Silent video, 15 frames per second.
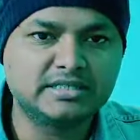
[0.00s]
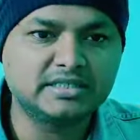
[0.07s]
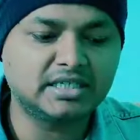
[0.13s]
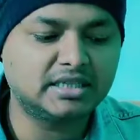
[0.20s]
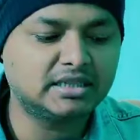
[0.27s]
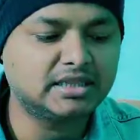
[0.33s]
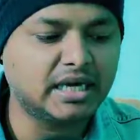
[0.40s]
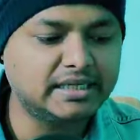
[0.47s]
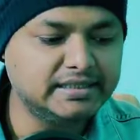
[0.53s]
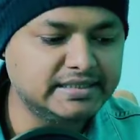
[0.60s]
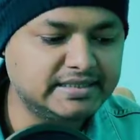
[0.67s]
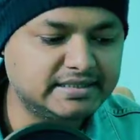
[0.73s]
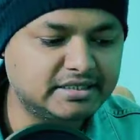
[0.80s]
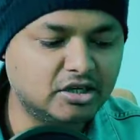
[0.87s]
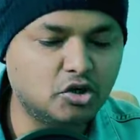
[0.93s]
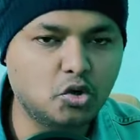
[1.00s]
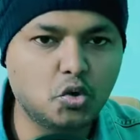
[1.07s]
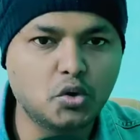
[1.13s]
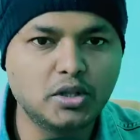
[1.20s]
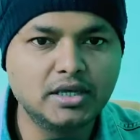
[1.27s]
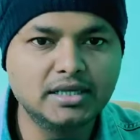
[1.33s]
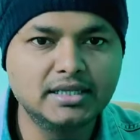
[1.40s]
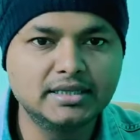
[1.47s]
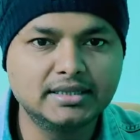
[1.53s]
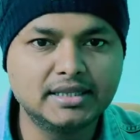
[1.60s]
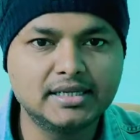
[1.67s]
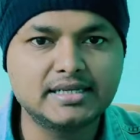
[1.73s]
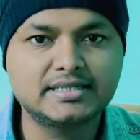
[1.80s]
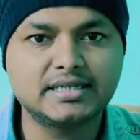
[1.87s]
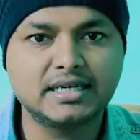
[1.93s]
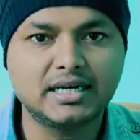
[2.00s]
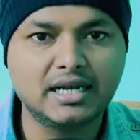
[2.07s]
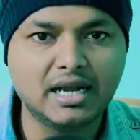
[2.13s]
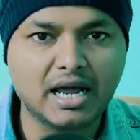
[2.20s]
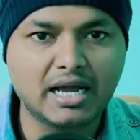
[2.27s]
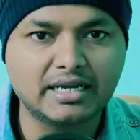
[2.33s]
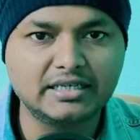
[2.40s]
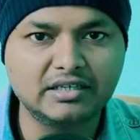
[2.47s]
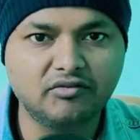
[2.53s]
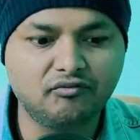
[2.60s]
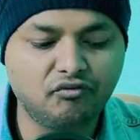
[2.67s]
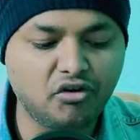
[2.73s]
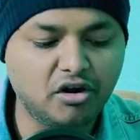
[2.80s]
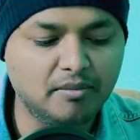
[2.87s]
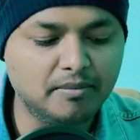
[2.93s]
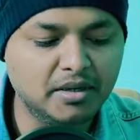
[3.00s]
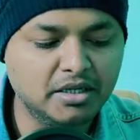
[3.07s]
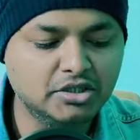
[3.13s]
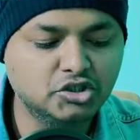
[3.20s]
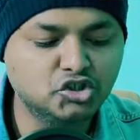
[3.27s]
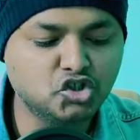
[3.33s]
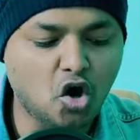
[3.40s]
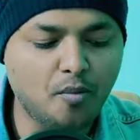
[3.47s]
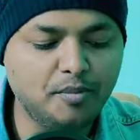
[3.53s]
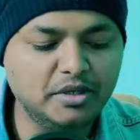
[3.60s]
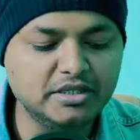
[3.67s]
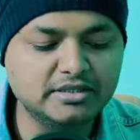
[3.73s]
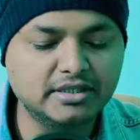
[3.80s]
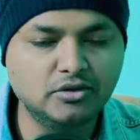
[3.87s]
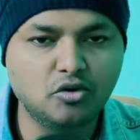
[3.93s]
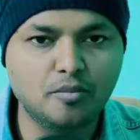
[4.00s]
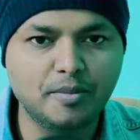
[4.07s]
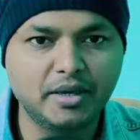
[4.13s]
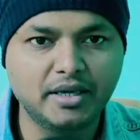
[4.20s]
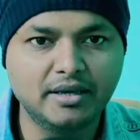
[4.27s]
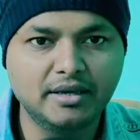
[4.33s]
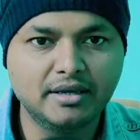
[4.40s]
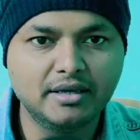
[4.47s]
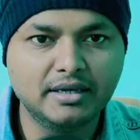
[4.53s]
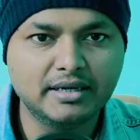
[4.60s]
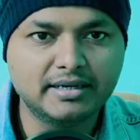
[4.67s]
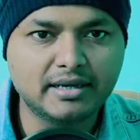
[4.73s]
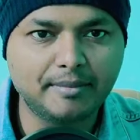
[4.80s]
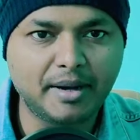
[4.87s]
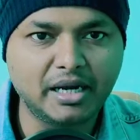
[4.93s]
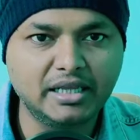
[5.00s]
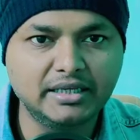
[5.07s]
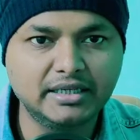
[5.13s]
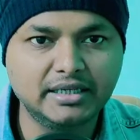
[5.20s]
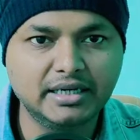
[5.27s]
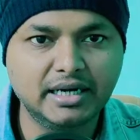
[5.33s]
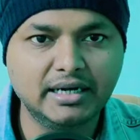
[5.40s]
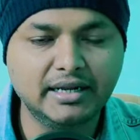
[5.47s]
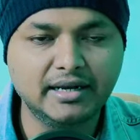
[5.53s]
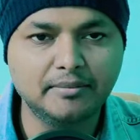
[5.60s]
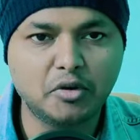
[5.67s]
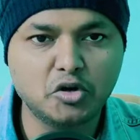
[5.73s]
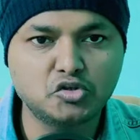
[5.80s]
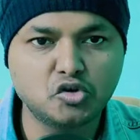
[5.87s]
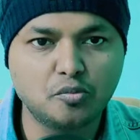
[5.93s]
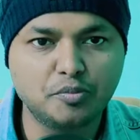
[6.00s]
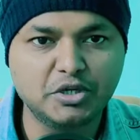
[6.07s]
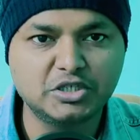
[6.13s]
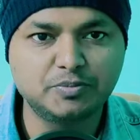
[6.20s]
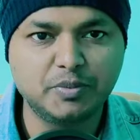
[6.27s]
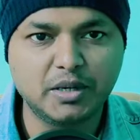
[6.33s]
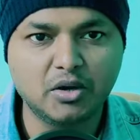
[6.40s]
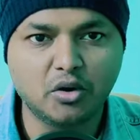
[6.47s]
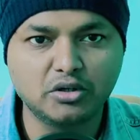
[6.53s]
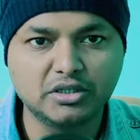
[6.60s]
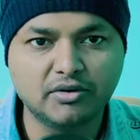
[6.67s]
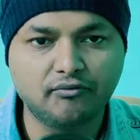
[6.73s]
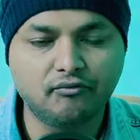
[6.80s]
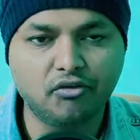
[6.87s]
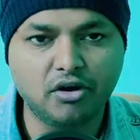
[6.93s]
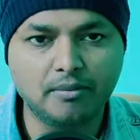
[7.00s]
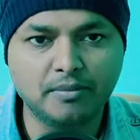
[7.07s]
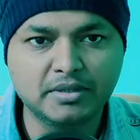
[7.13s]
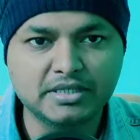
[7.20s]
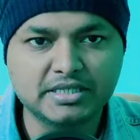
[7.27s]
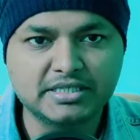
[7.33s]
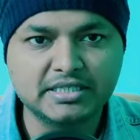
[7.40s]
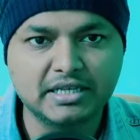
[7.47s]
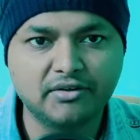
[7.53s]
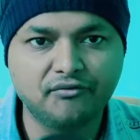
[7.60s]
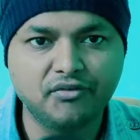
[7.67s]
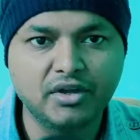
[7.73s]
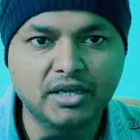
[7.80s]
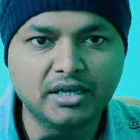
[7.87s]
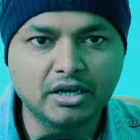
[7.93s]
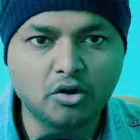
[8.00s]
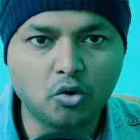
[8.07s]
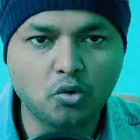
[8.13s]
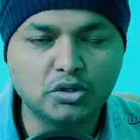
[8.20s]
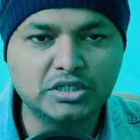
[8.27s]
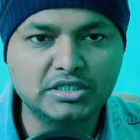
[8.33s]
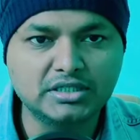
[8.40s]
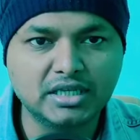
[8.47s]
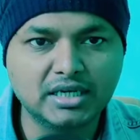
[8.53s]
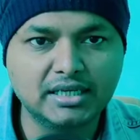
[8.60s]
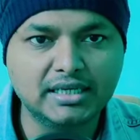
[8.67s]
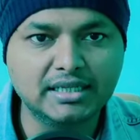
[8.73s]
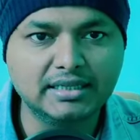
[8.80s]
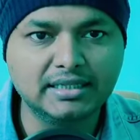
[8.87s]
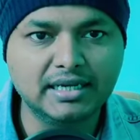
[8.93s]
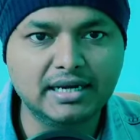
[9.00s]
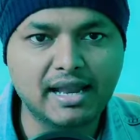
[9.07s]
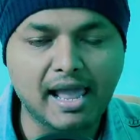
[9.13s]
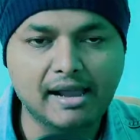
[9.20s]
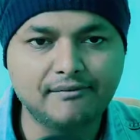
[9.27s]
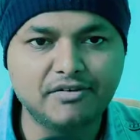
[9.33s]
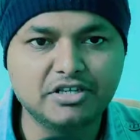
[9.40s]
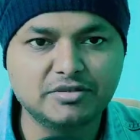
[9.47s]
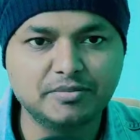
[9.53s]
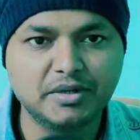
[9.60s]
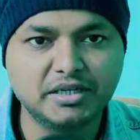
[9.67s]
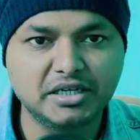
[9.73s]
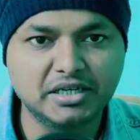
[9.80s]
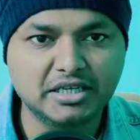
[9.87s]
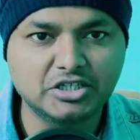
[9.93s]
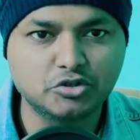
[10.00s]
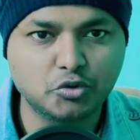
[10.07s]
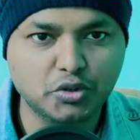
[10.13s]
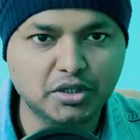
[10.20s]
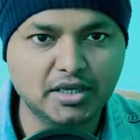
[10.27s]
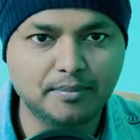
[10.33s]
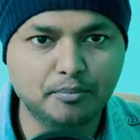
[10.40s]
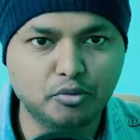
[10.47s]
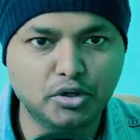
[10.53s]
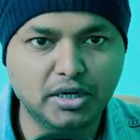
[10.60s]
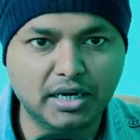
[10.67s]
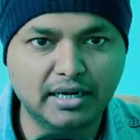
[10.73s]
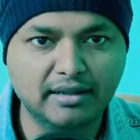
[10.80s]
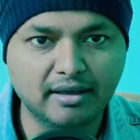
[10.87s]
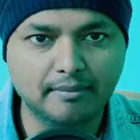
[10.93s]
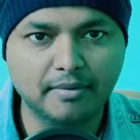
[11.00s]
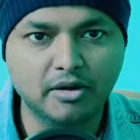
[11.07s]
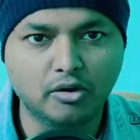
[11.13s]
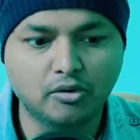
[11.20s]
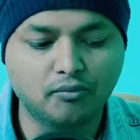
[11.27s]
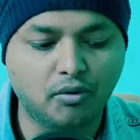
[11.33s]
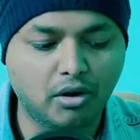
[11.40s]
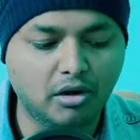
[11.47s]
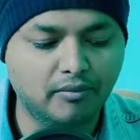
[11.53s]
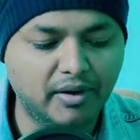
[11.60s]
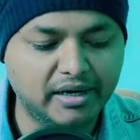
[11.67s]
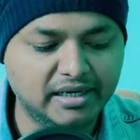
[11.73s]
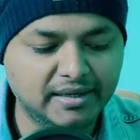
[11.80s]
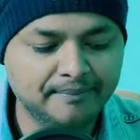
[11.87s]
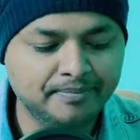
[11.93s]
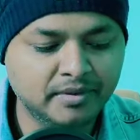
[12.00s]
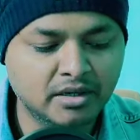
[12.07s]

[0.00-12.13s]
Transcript: सत्ताईस करोड़ तिरसठ लाख ये फिल्म चौबीस दिनों में कमा लेगी इंडियन बॉक्स ऑफिस पे और ये फिल्म सिर्फ ओरिजिनल हिंदी लैंग्वेज में रिलीज़ हुई है पूरे इंडिया में और वर्ल्ड वाइड